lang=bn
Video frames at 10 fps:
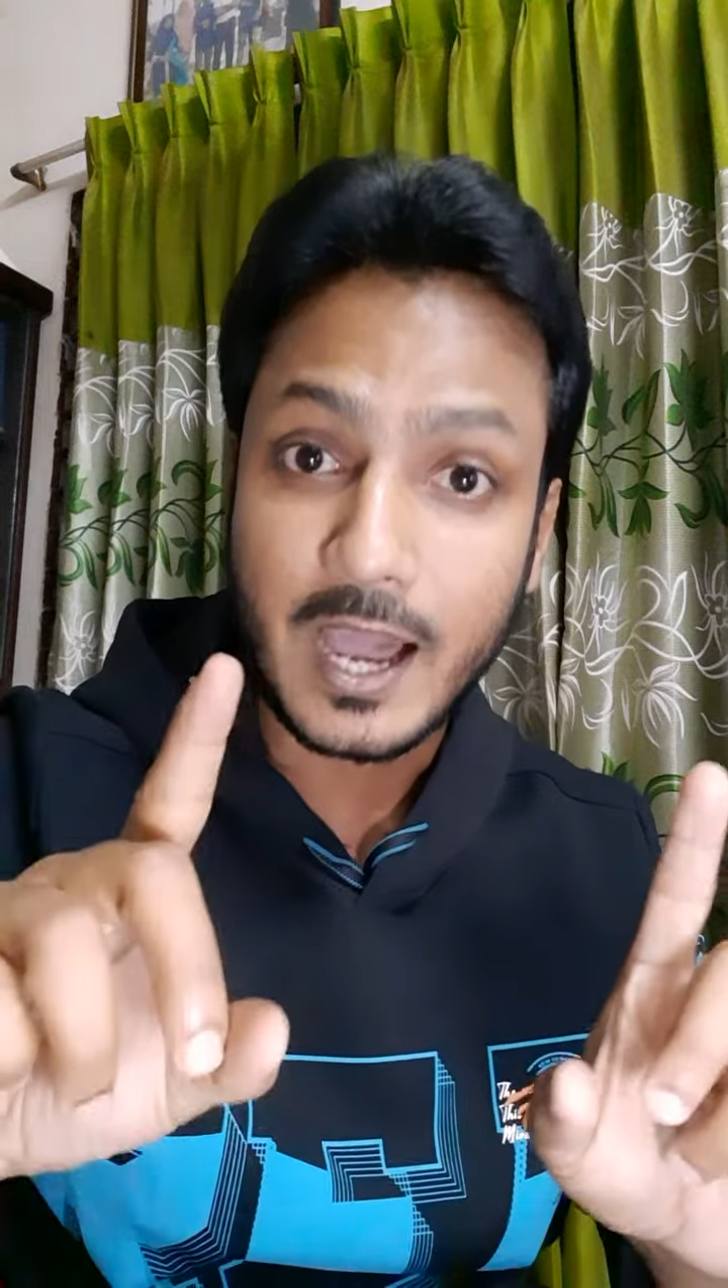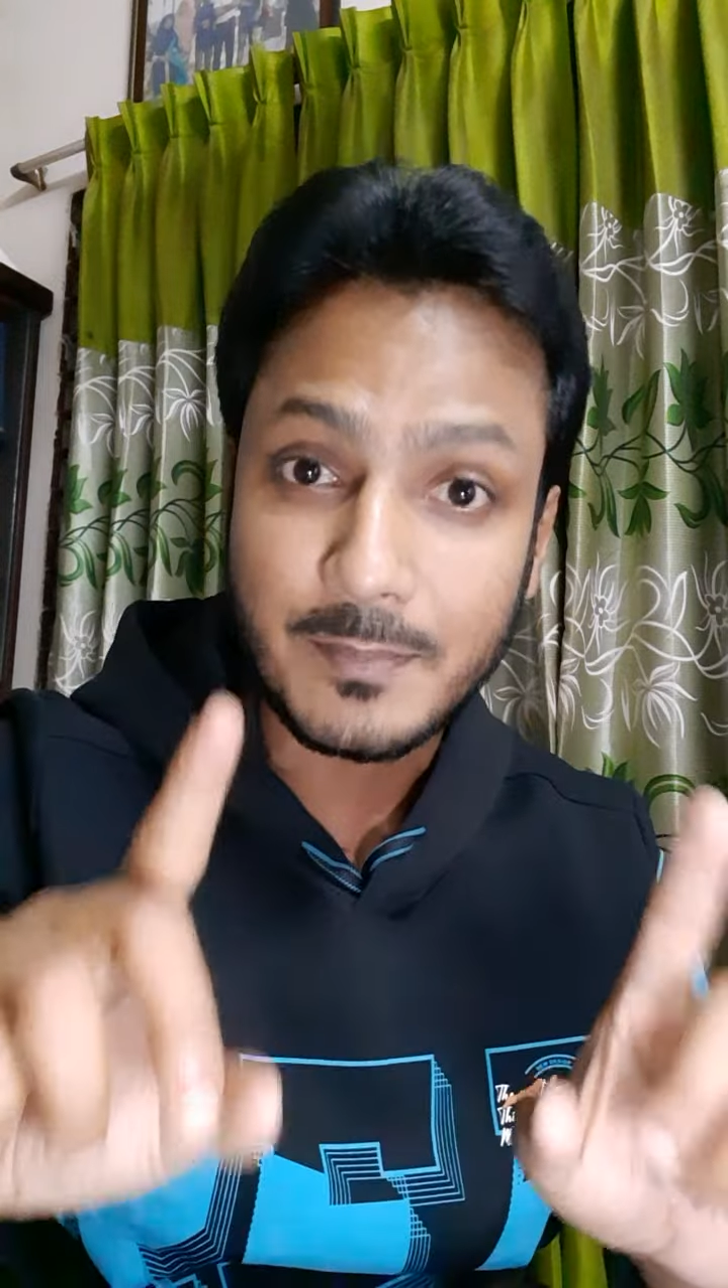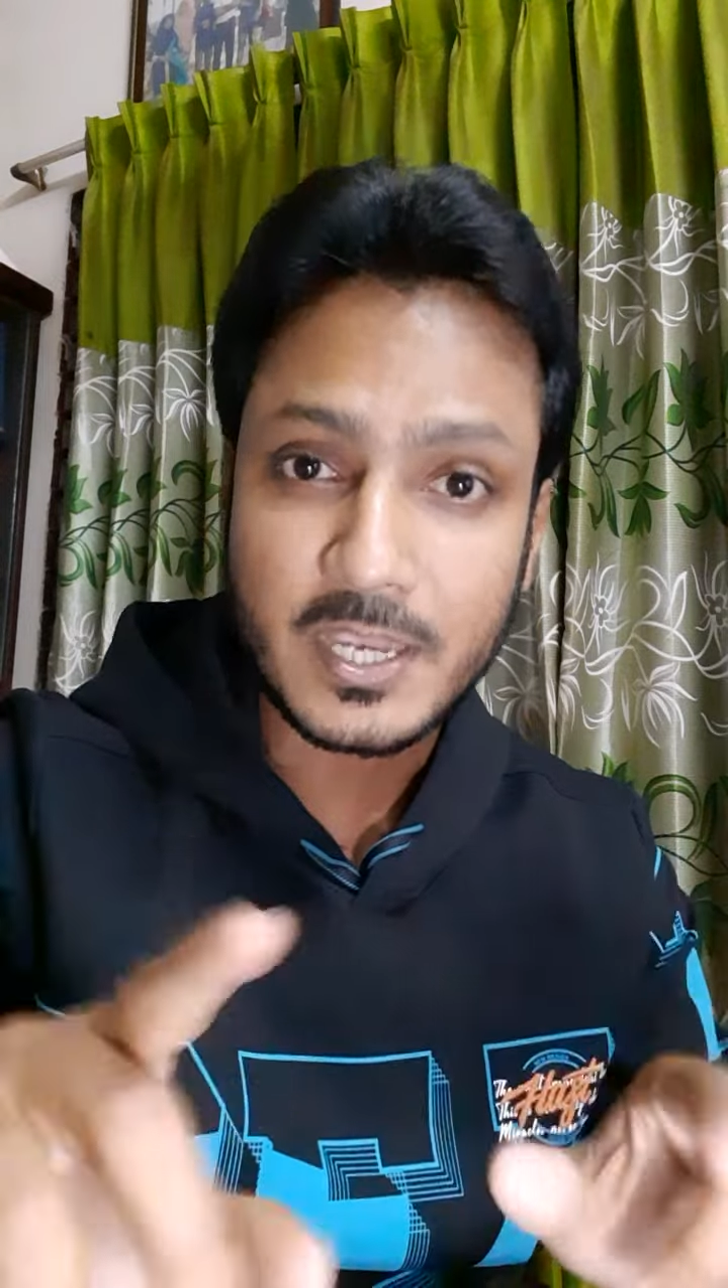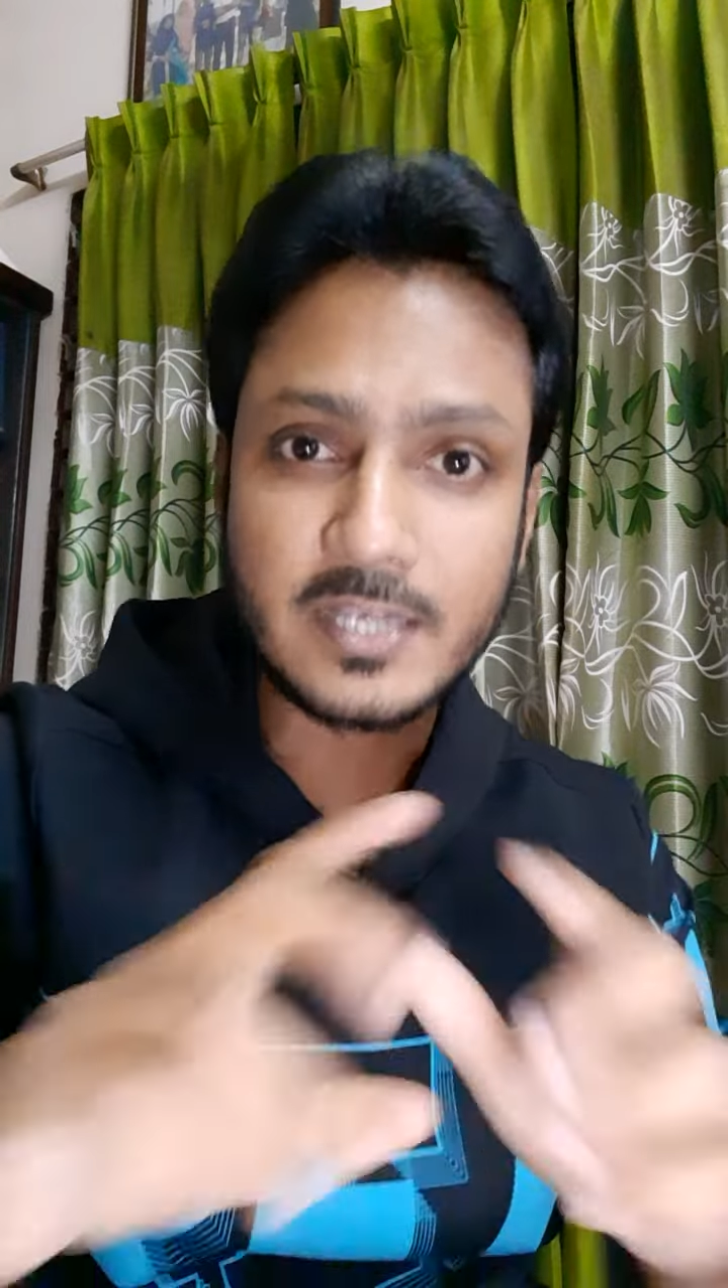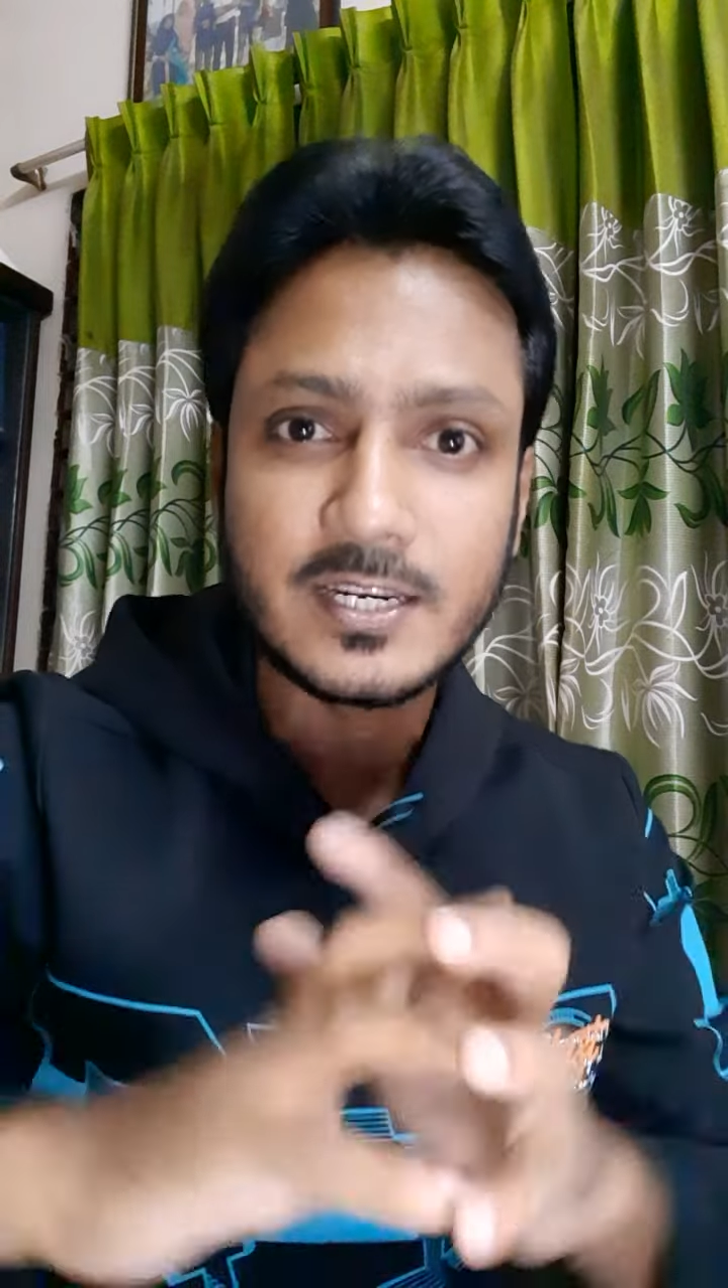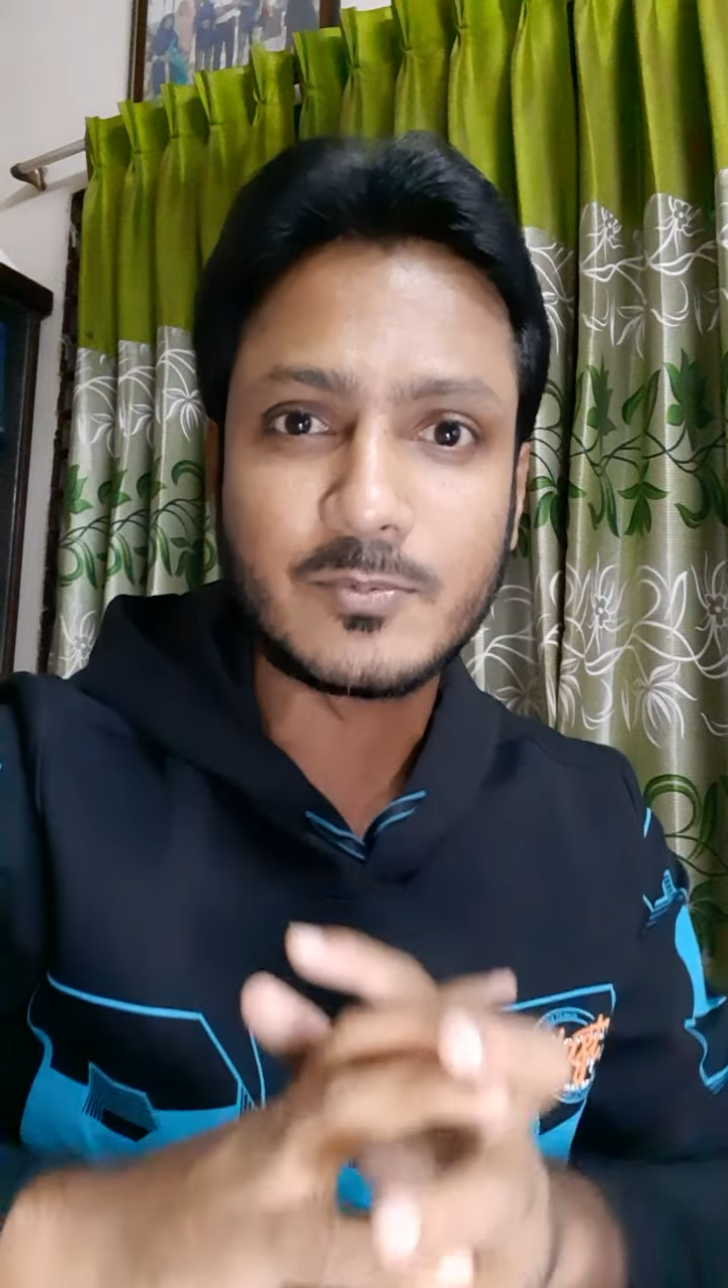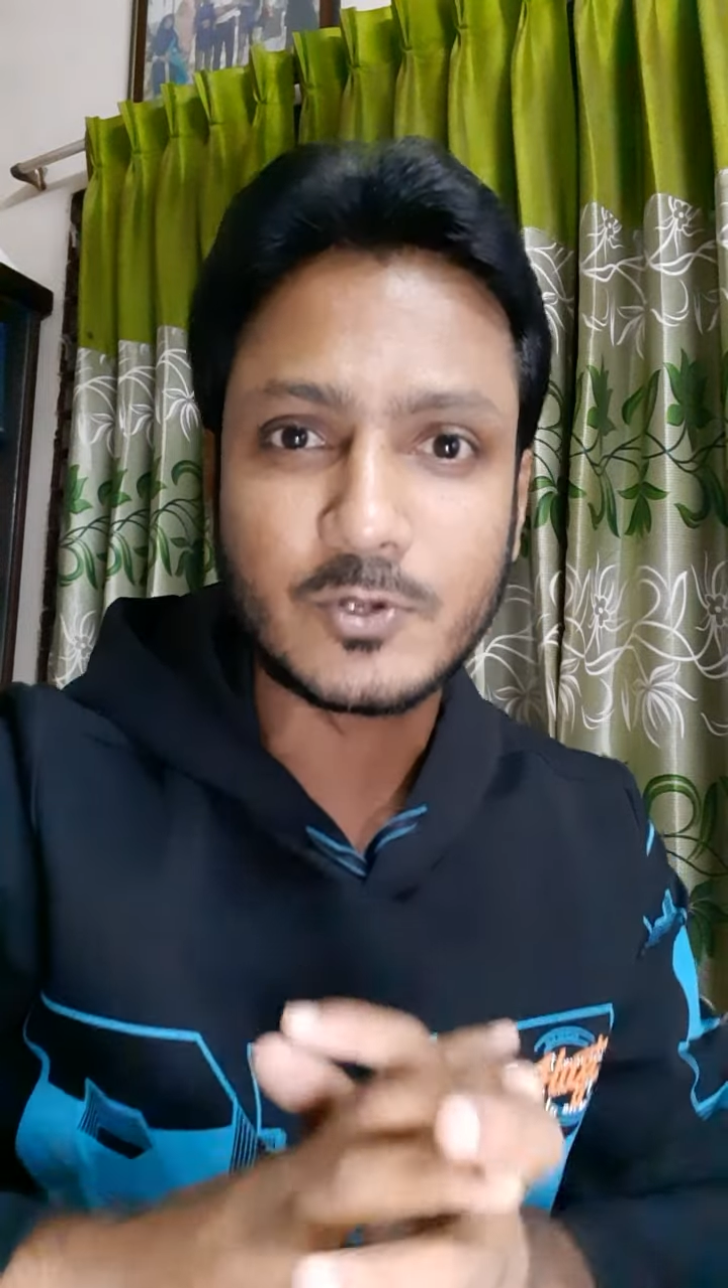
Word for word: আমি এটা